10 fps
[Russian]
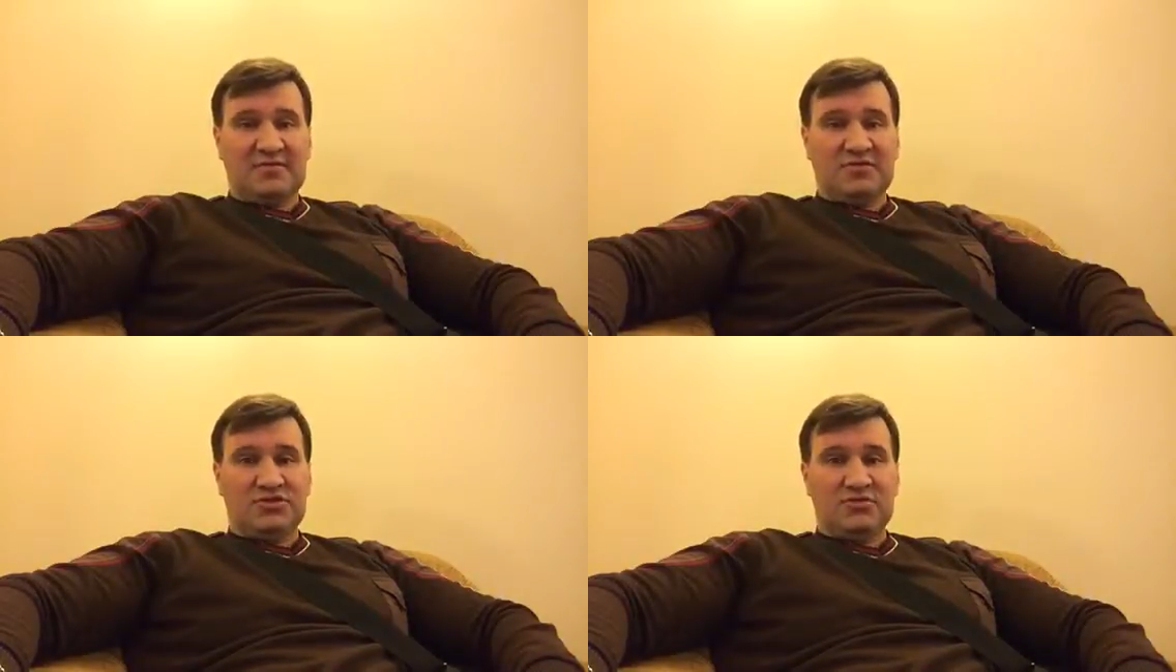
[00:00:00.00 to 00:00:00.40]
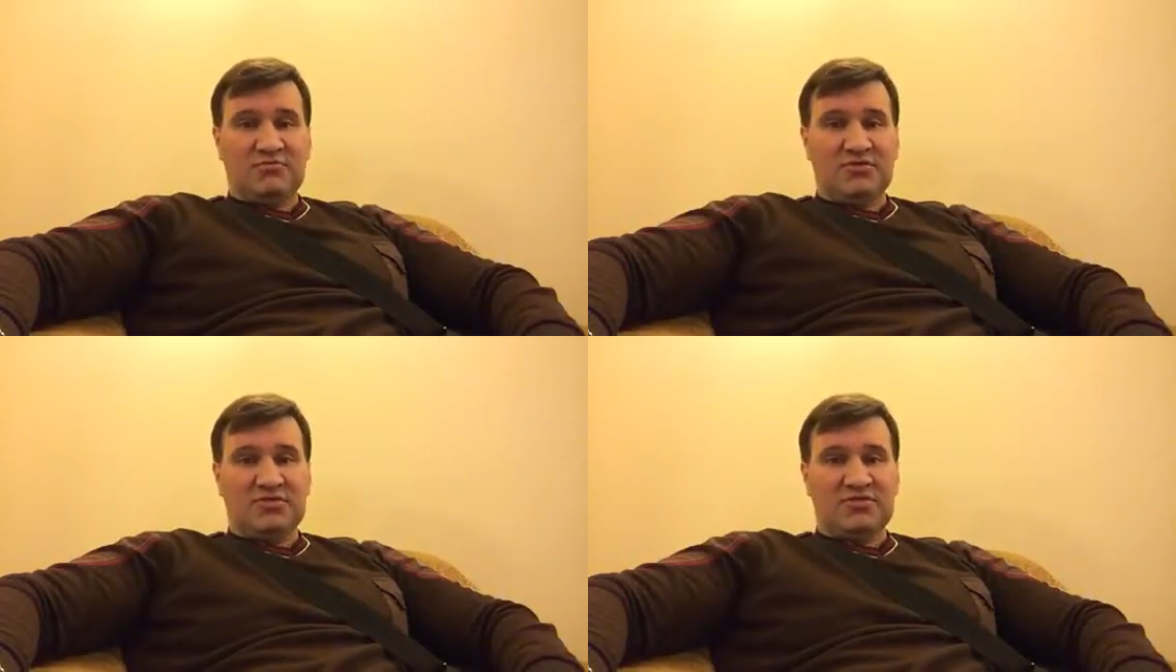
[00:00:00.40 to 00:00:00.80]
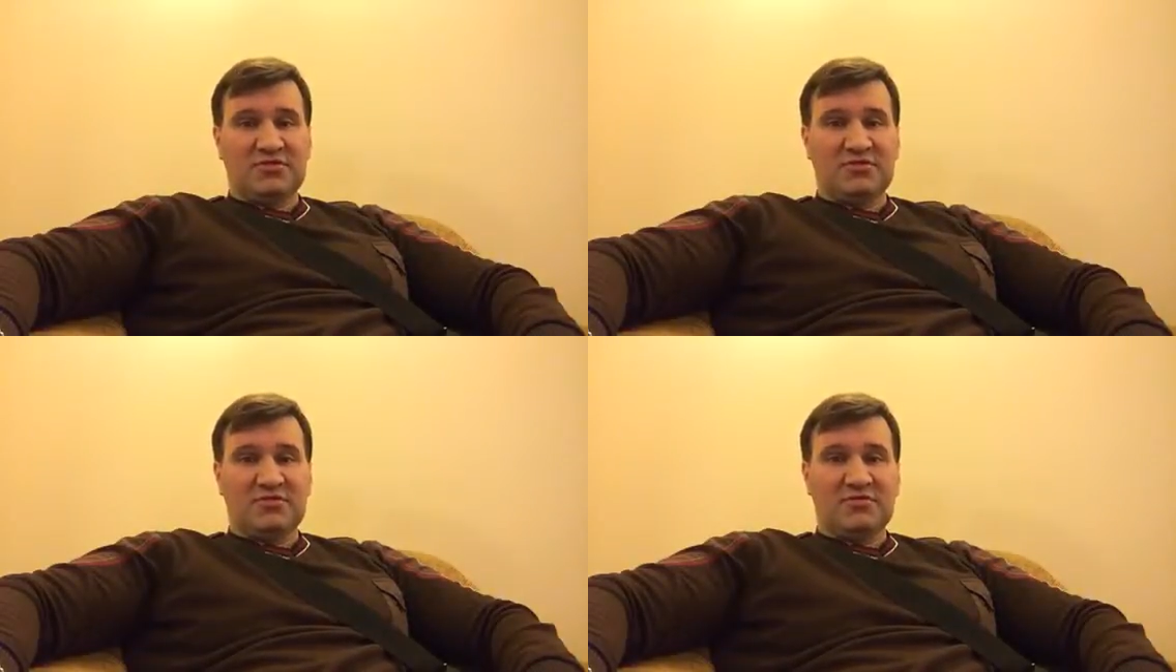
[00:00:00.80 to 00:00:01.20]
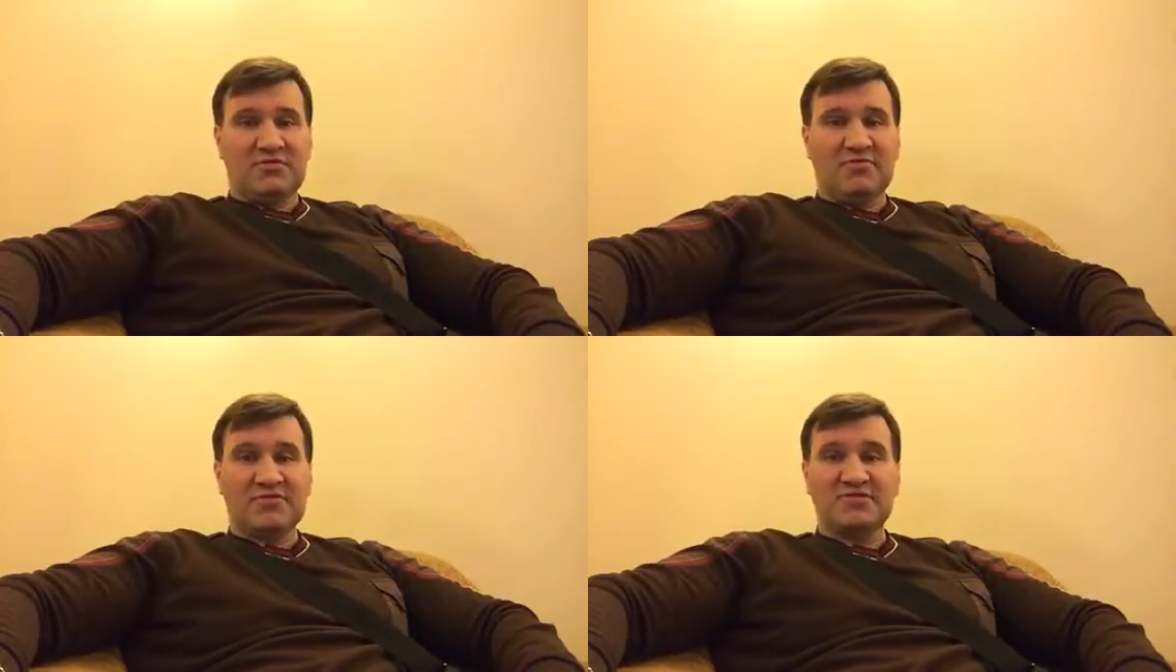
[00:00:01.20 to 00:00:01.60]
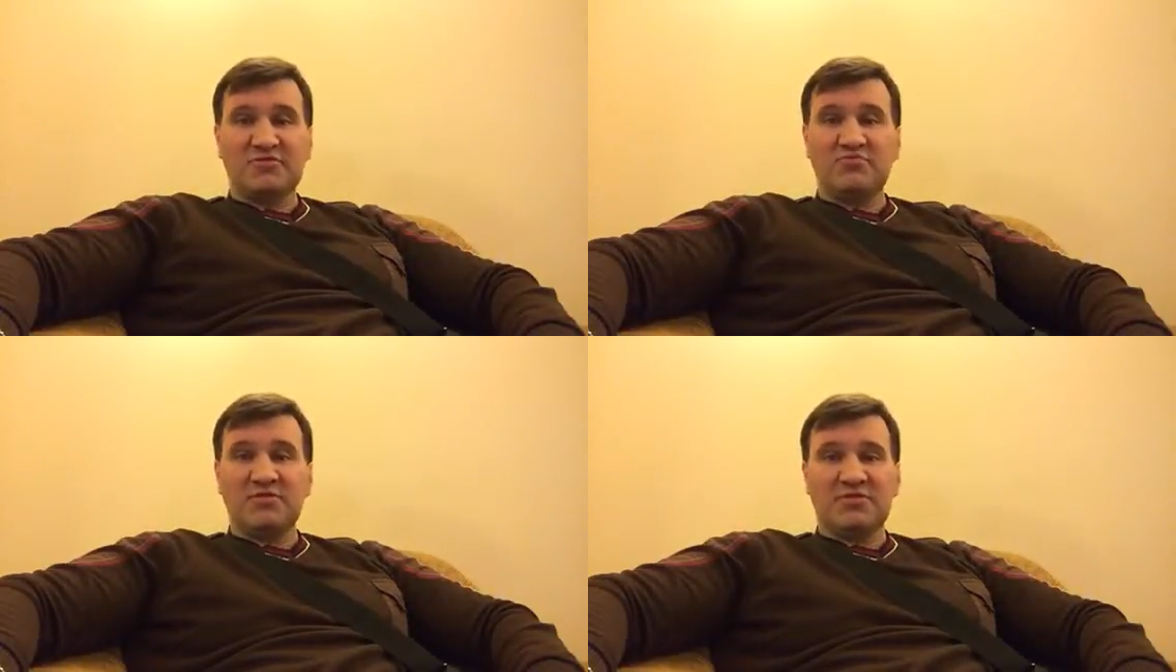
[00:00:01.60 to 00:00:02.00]
чем быть
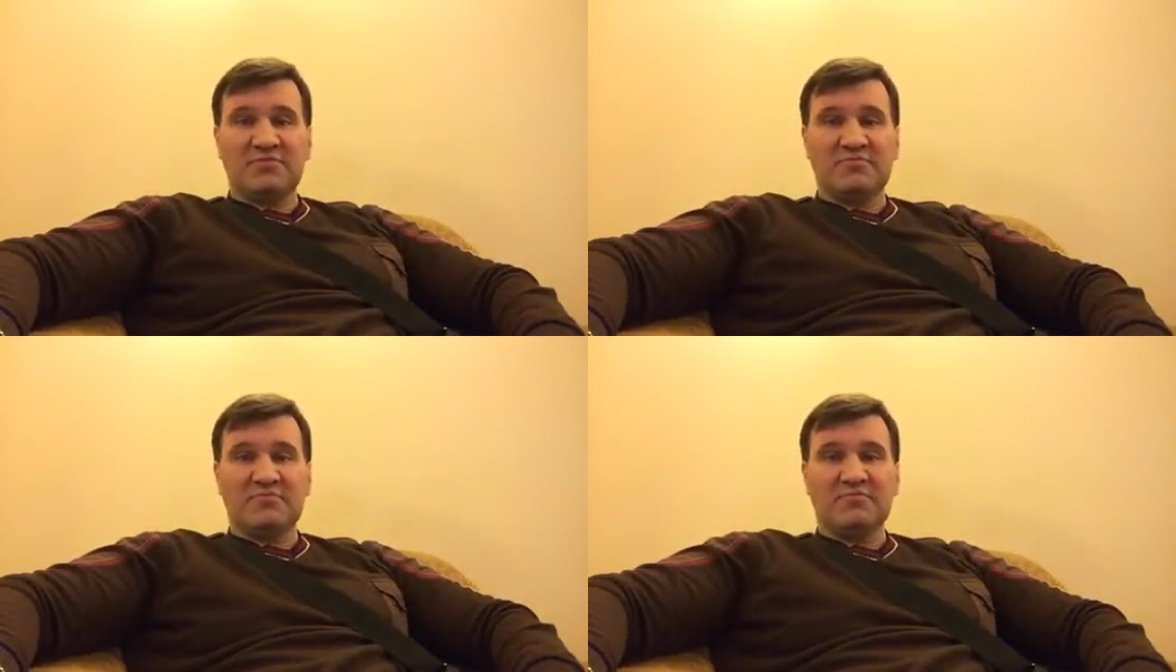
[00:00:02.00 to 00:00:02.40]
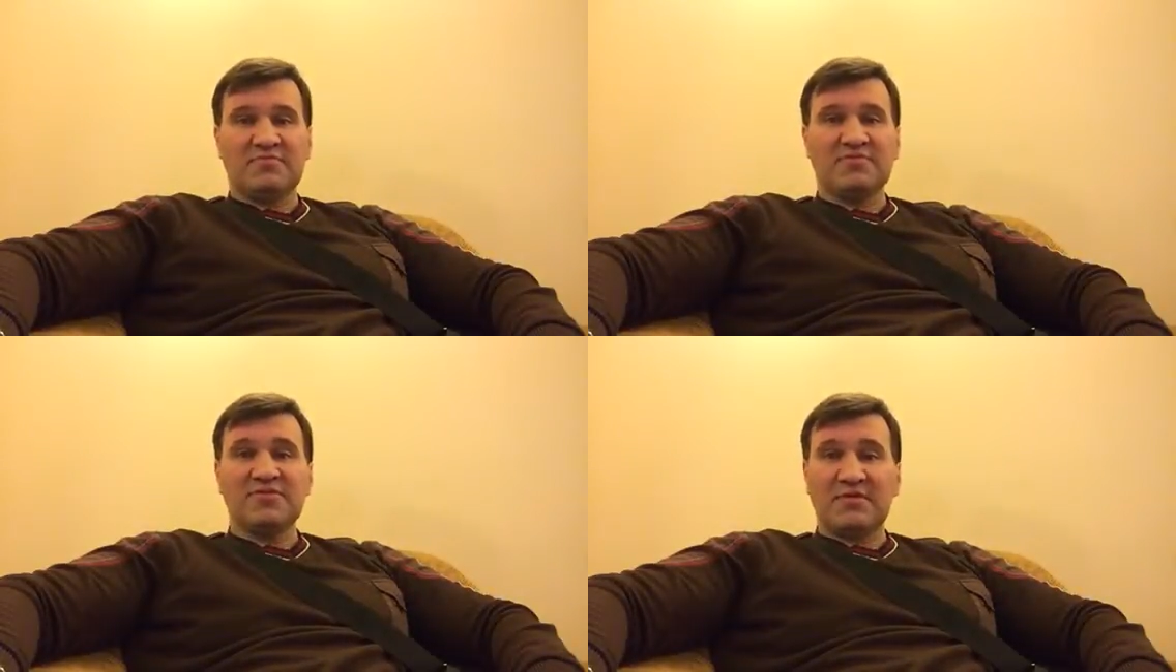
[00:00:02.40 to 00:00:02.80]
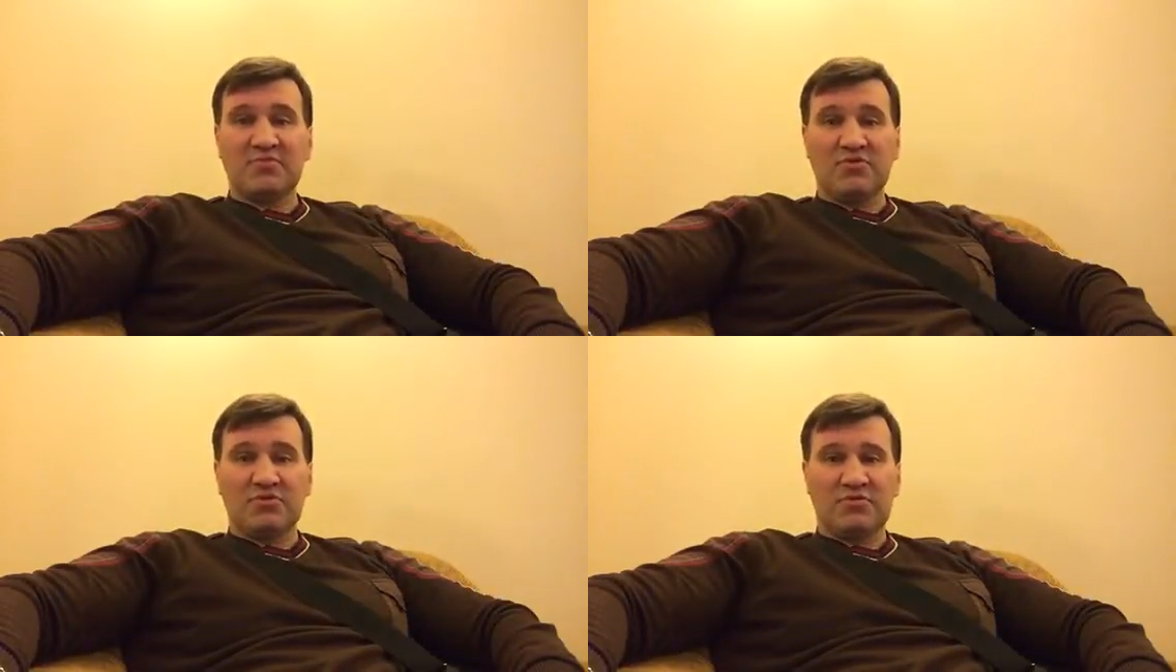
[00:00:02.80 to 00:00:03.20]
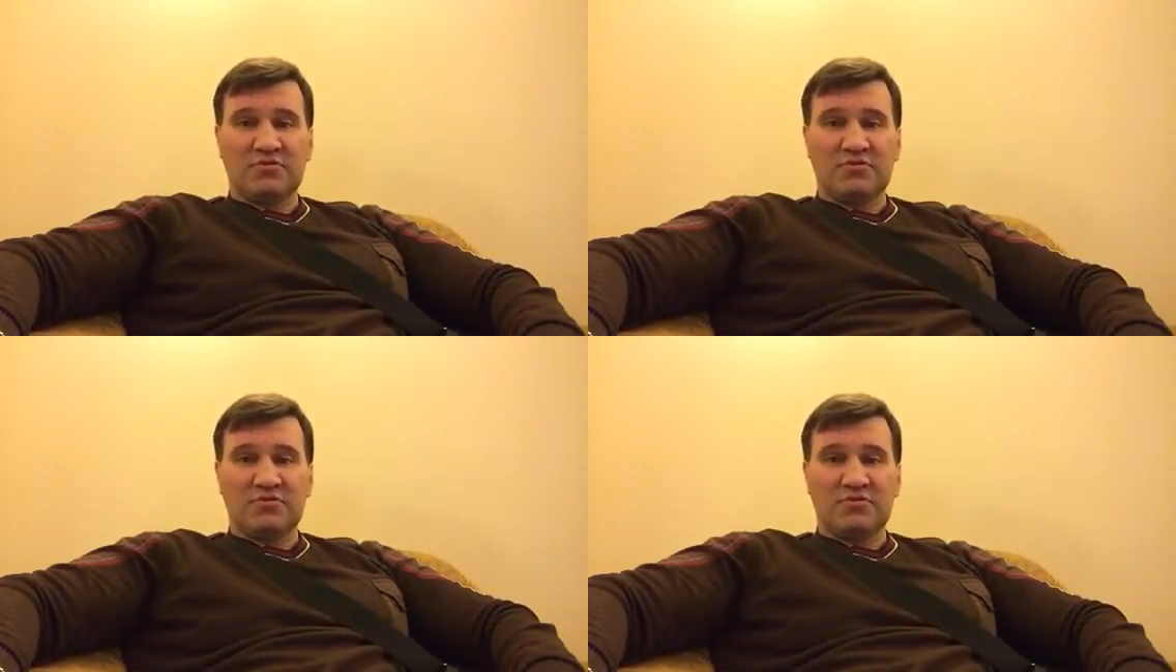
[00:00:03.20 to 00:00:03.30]
возлюбленным тобой.